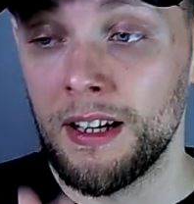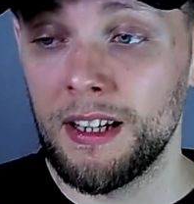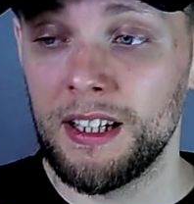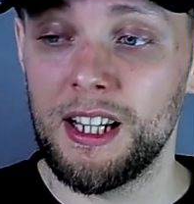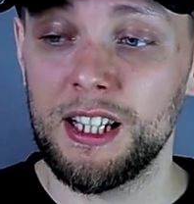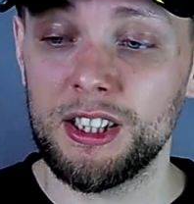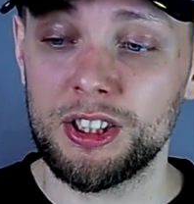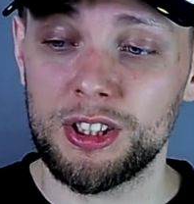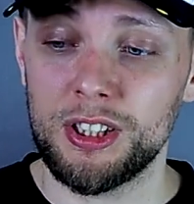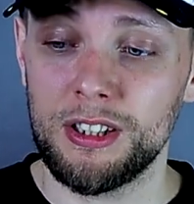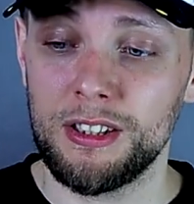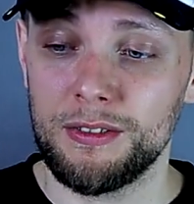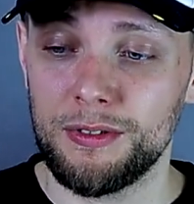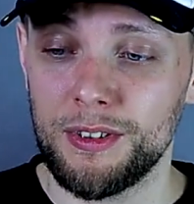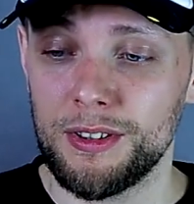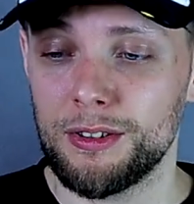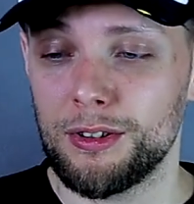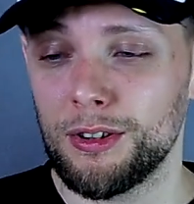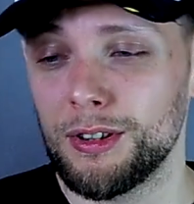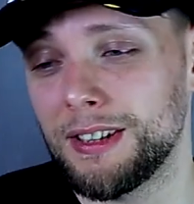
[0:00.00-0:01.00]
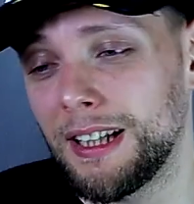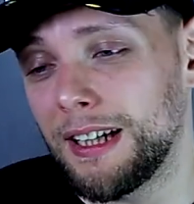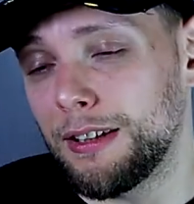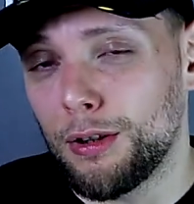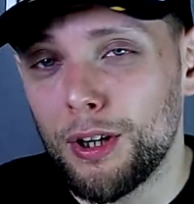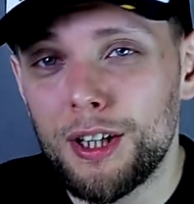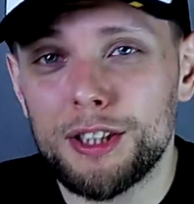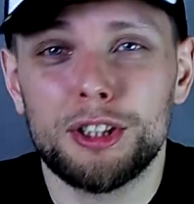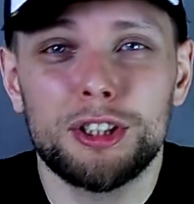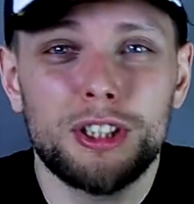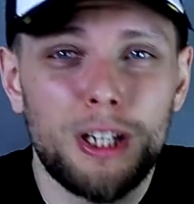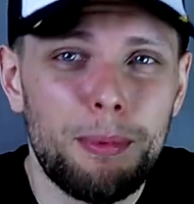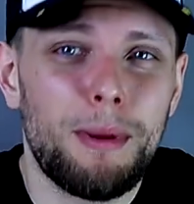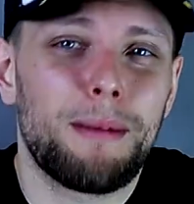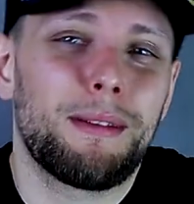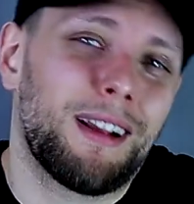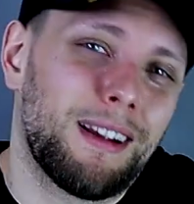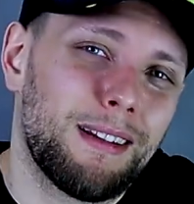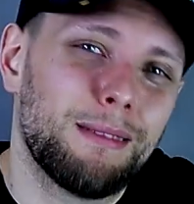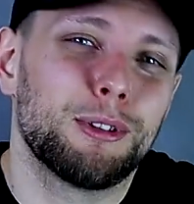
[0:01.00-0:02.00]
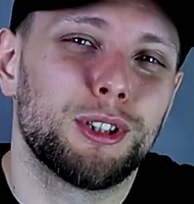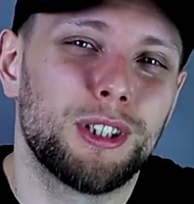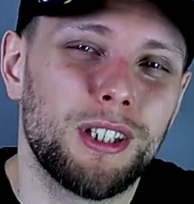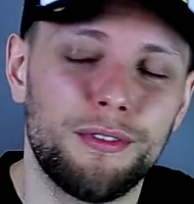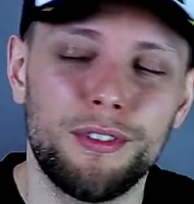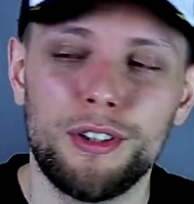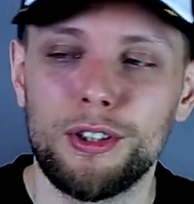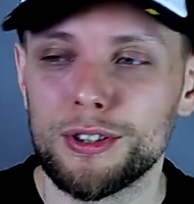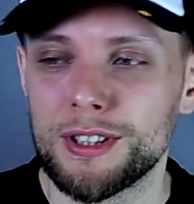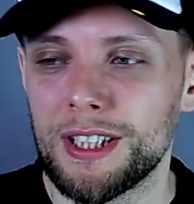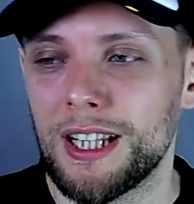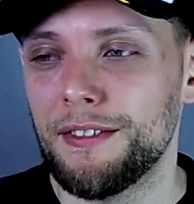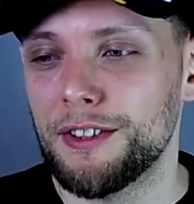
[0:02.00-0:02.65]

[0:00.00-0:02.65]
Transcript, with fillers: I jeszcze, to jest tak trochę się czepiam, tak może na wyrost,